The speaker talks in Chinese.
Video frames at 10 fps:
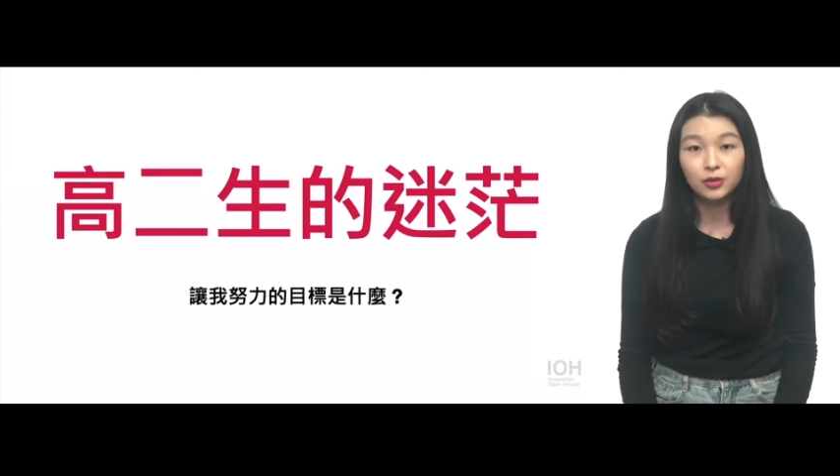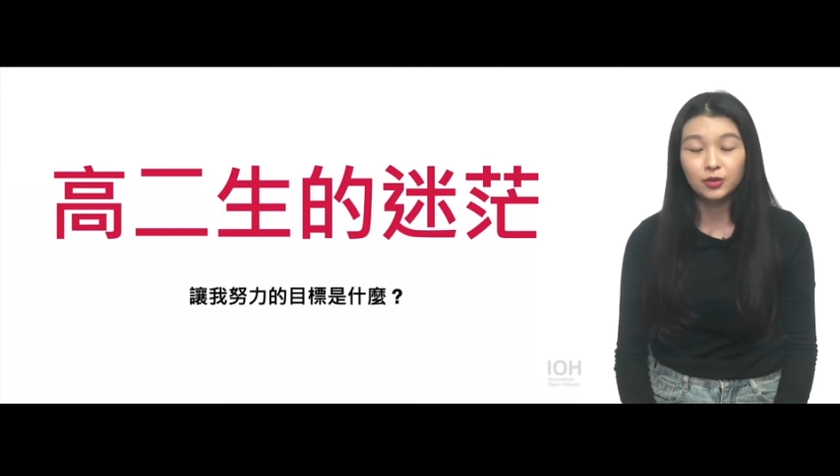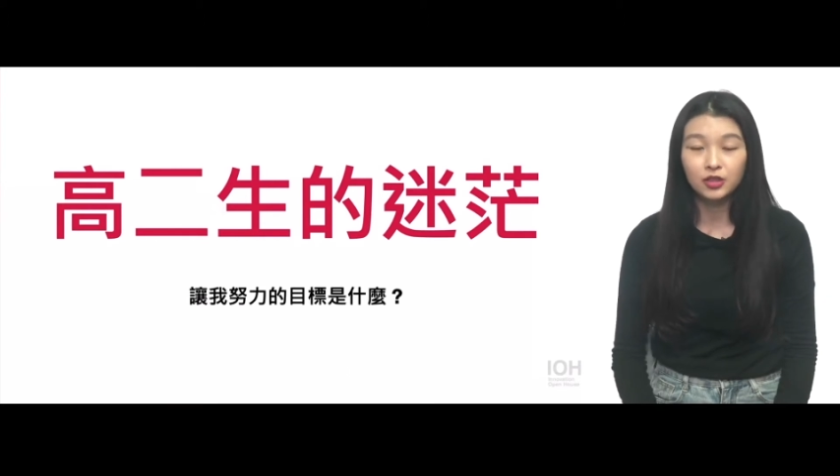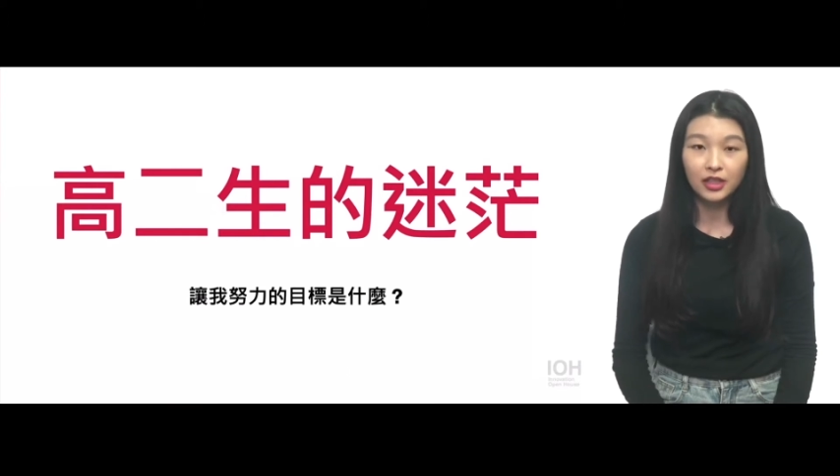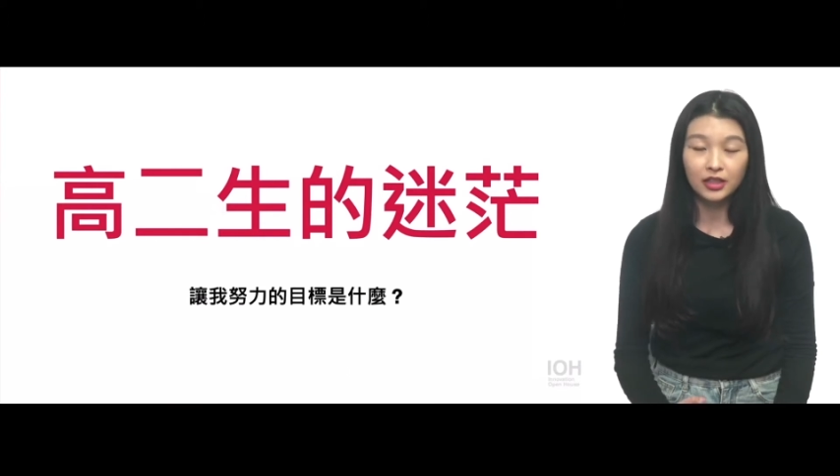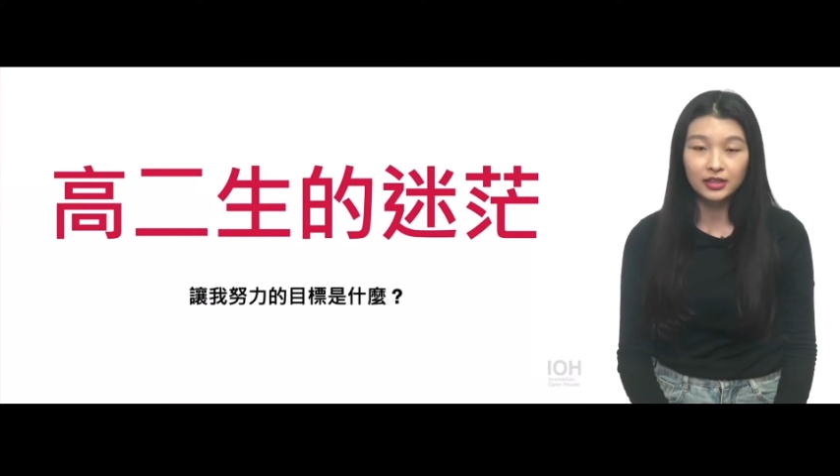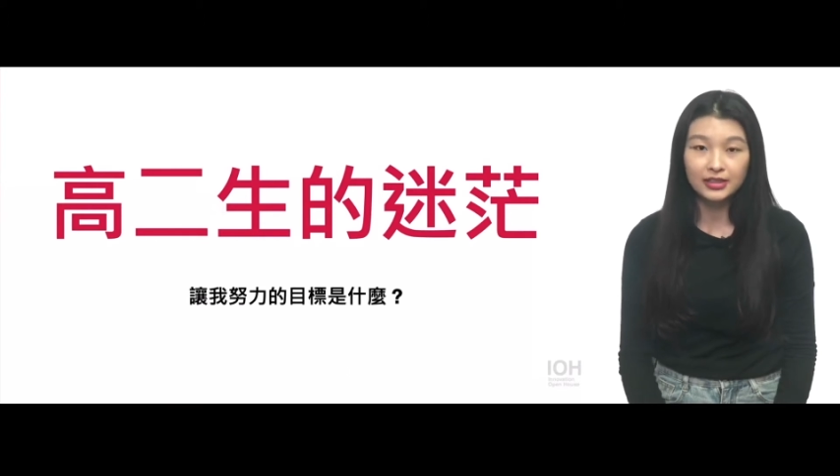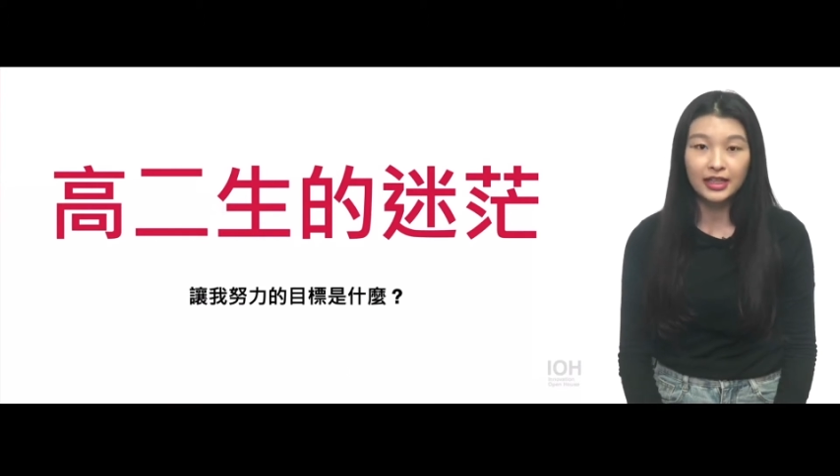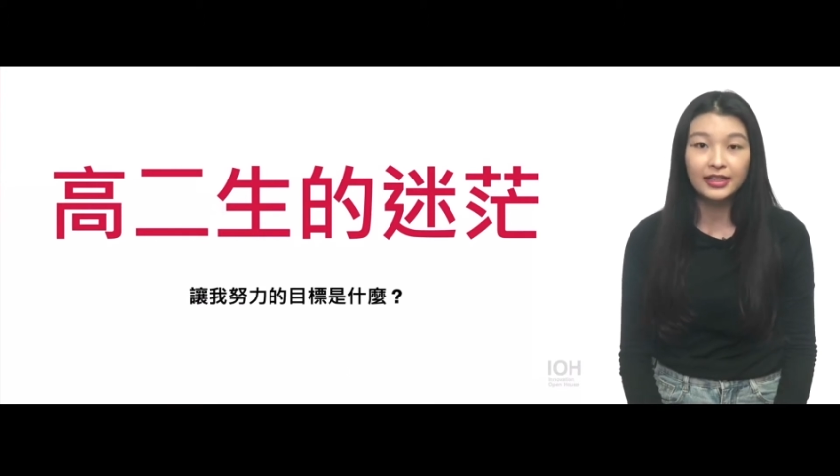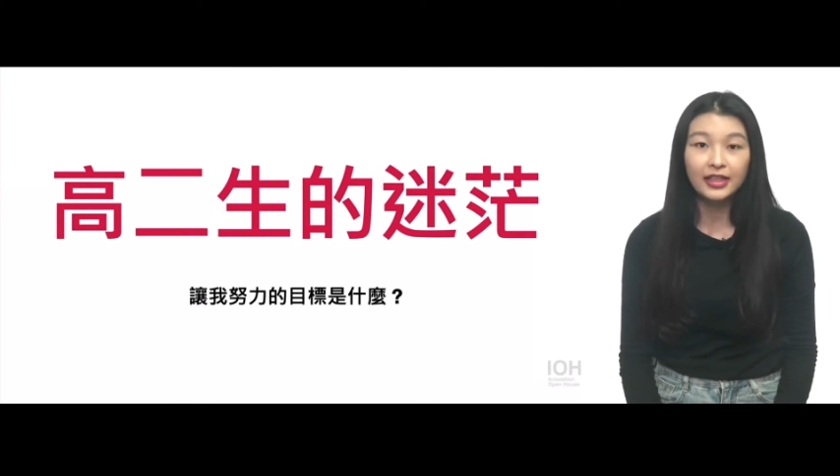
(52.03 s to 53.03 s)
我选到
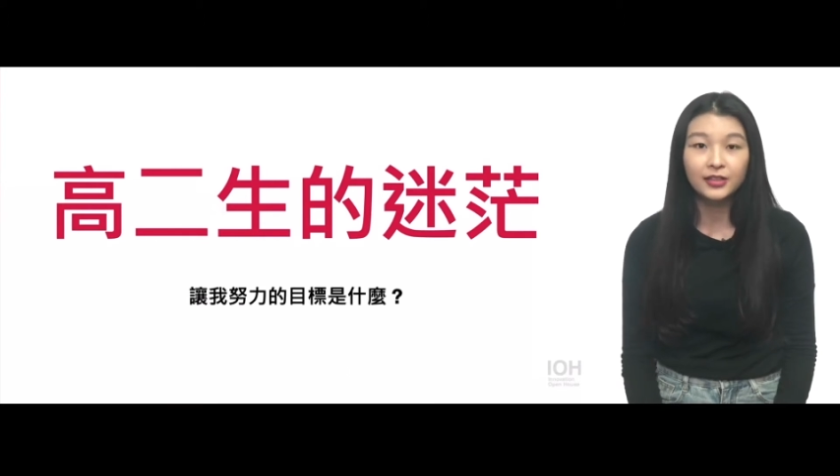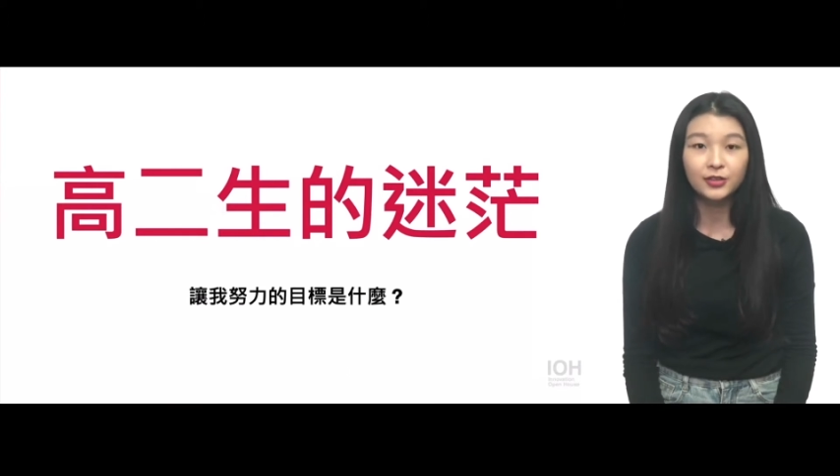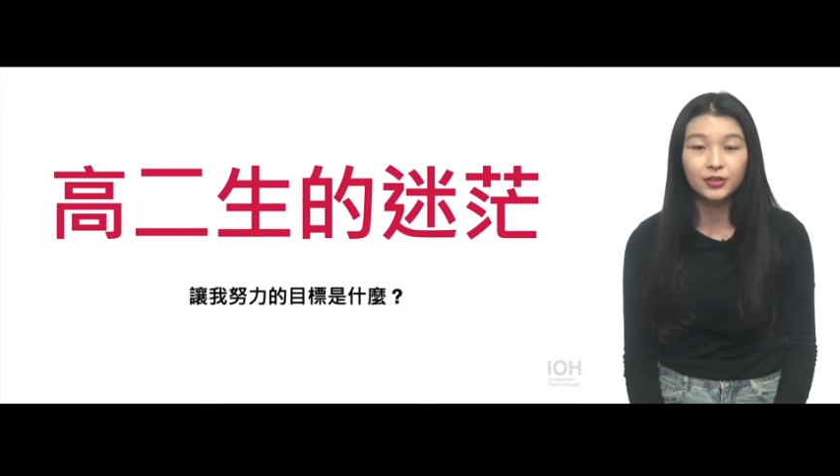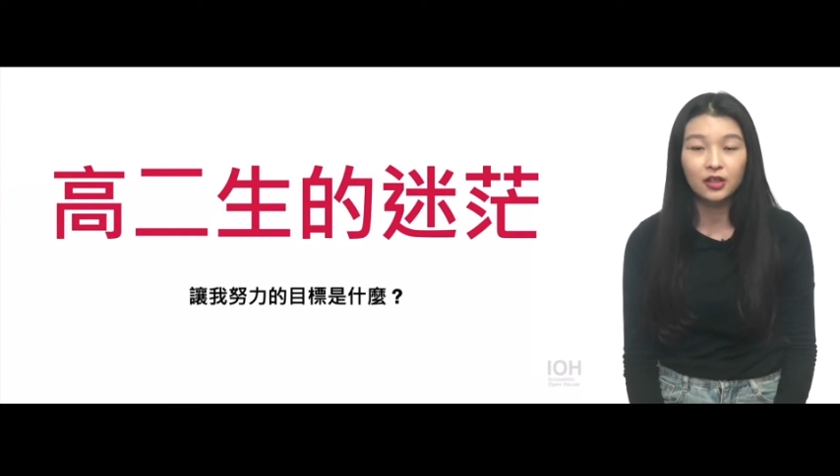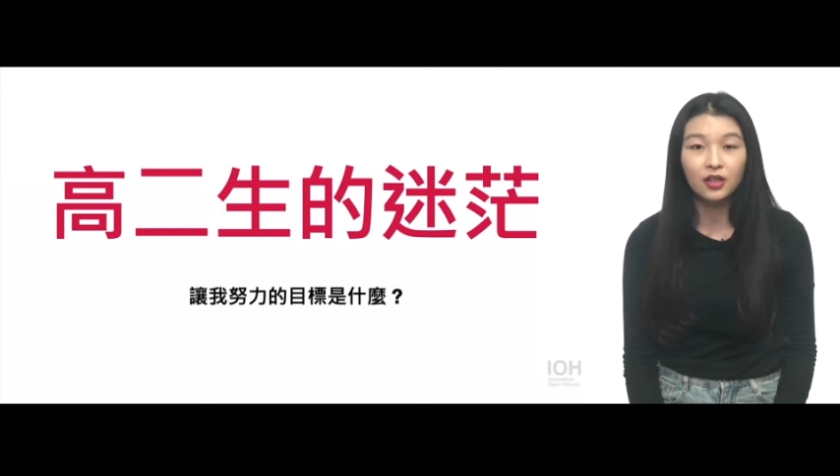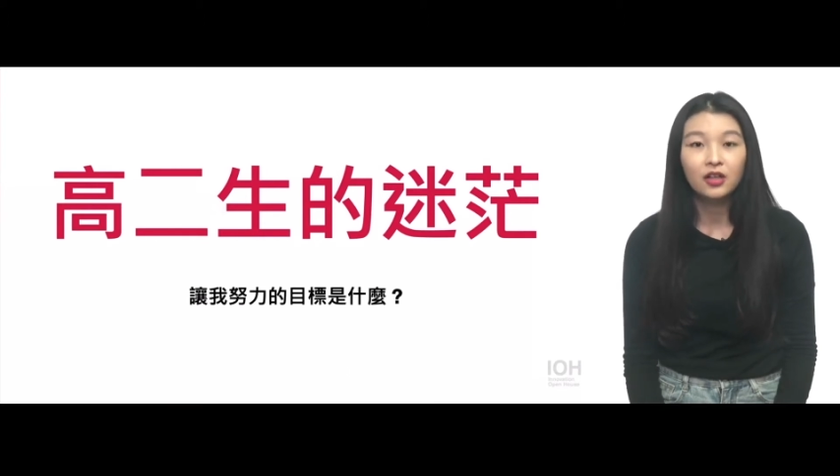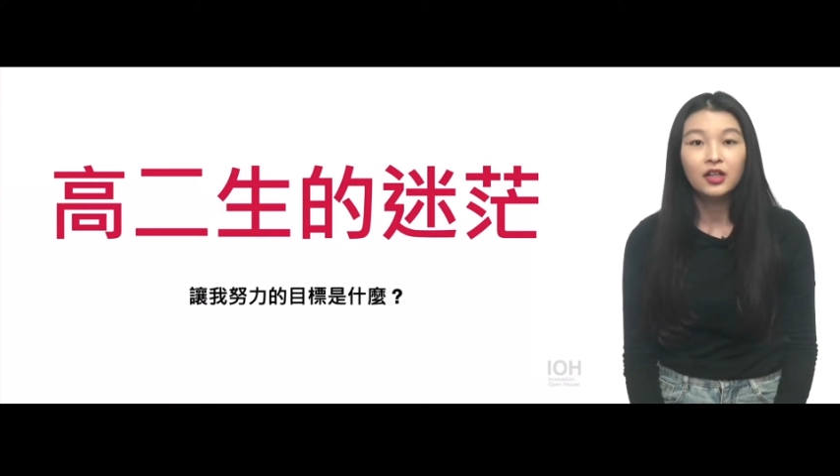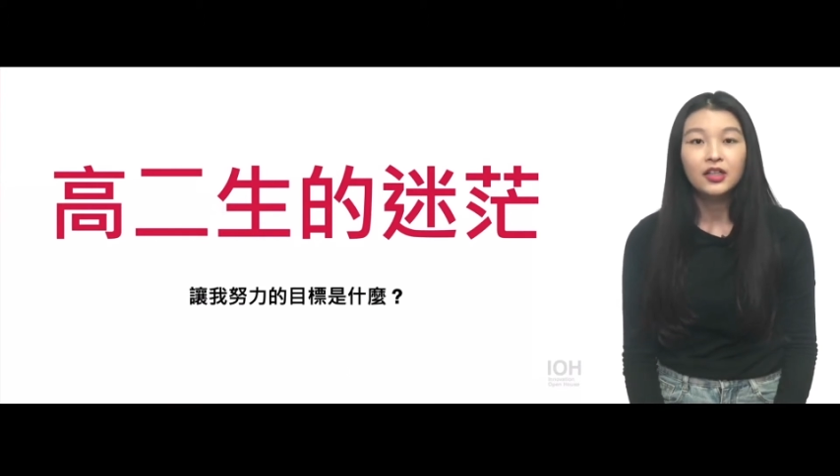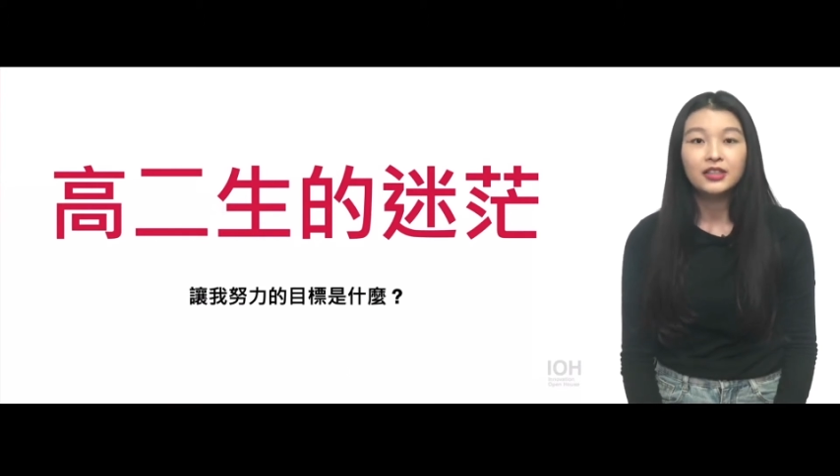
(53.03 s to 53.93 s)
三类的时候，